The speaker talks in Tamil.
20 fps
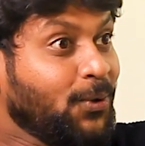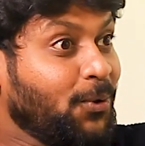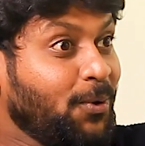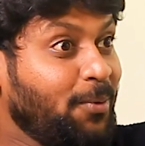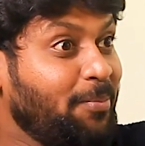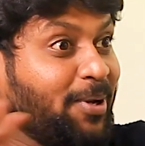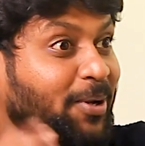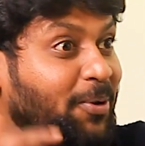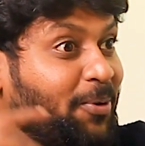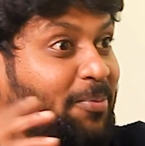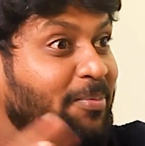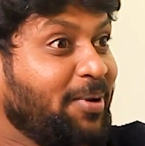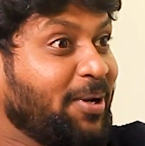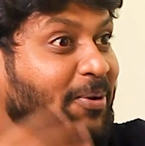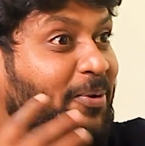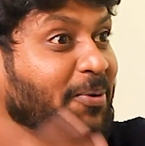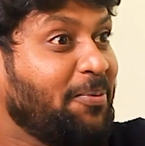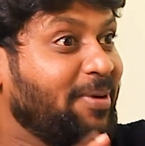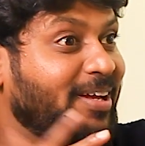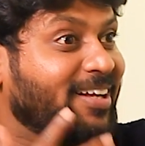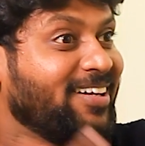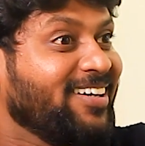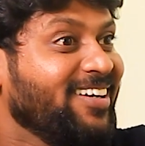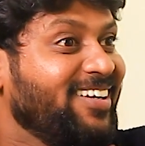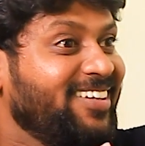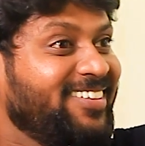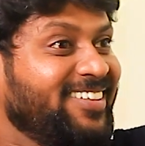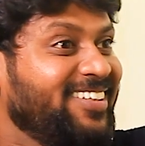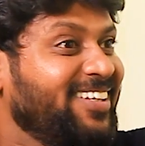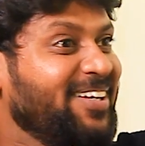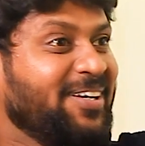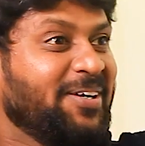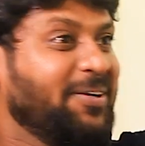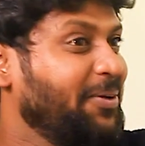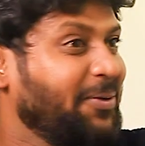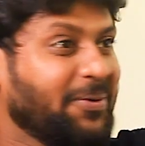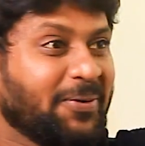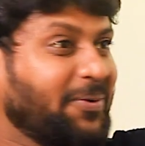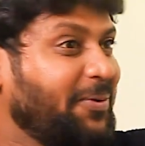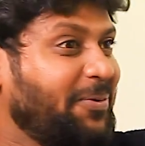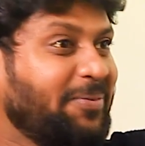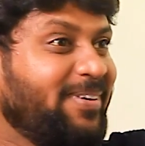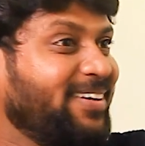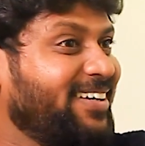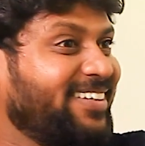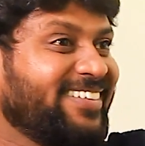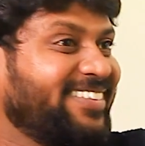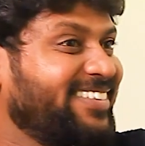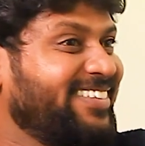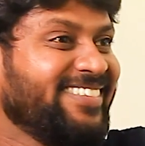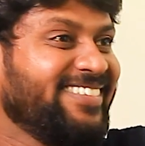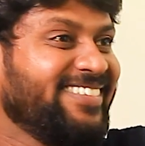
ரூமர் ரூமர் ரூமர் ரூமர்